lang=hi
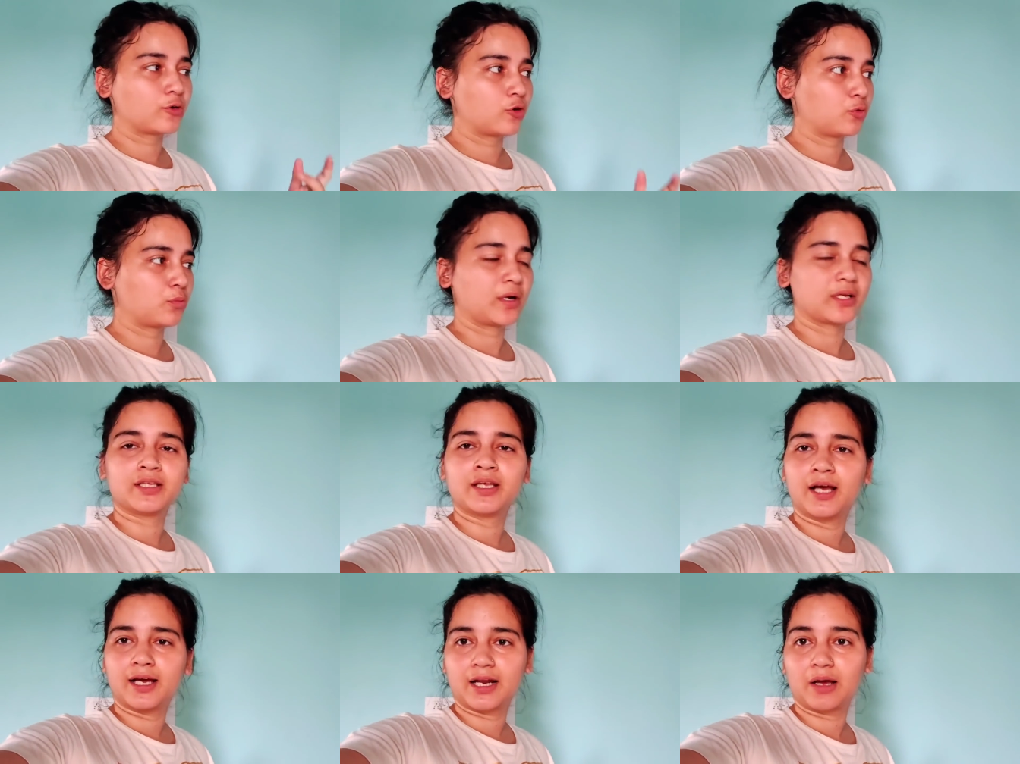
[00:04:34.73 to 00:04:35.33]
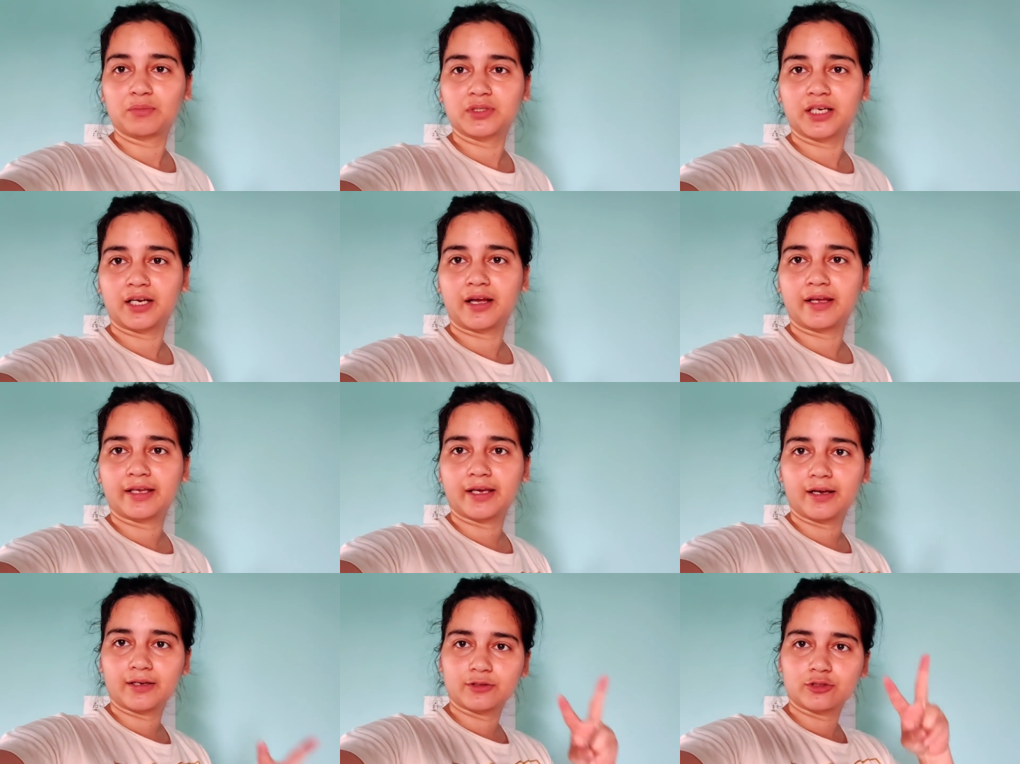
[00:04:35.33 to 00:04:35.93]
कोई बात नहीं आराम से
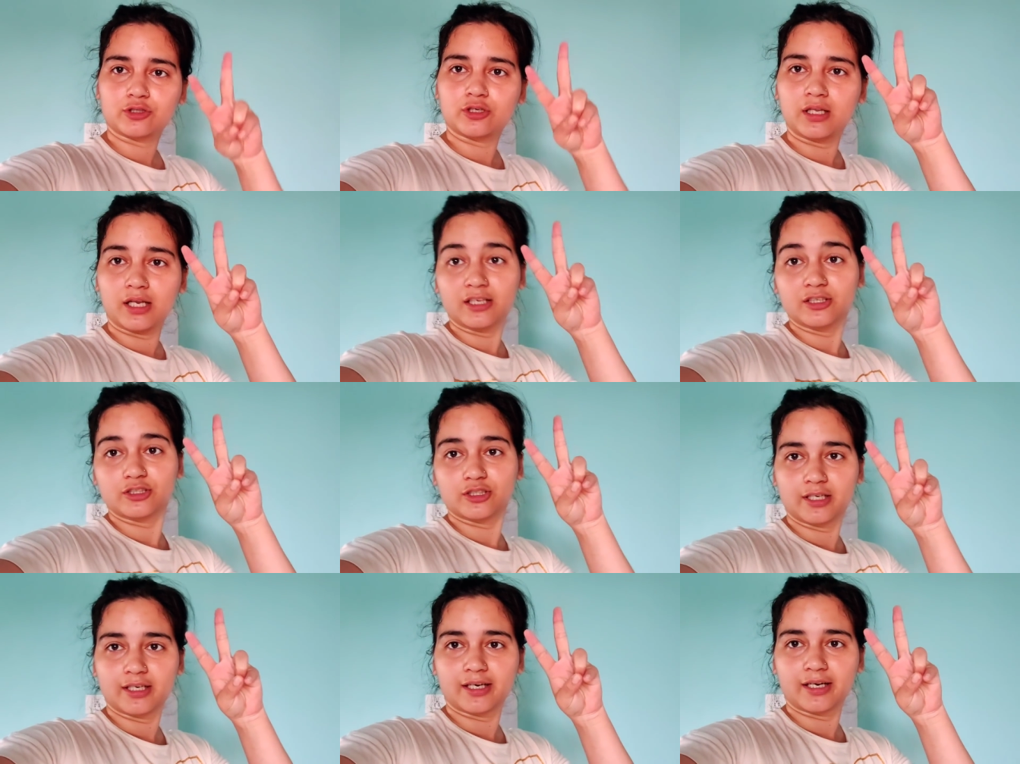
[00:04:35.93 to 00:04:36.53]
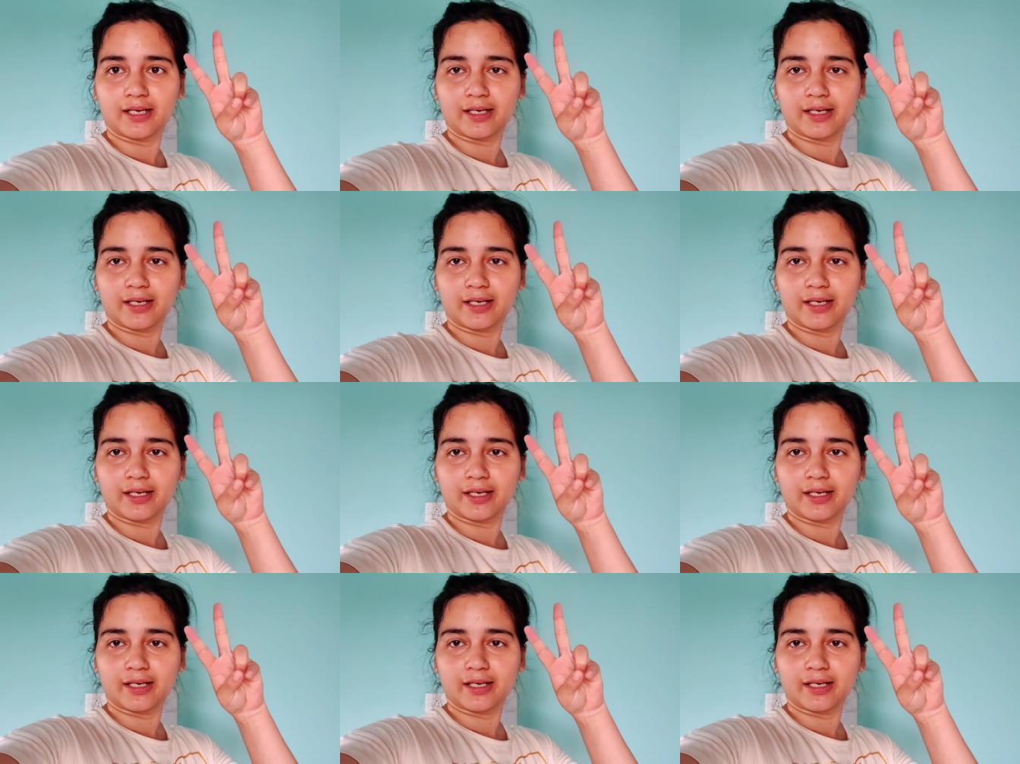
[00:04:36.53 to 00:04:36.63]
खाएंगे आज लंच नहीं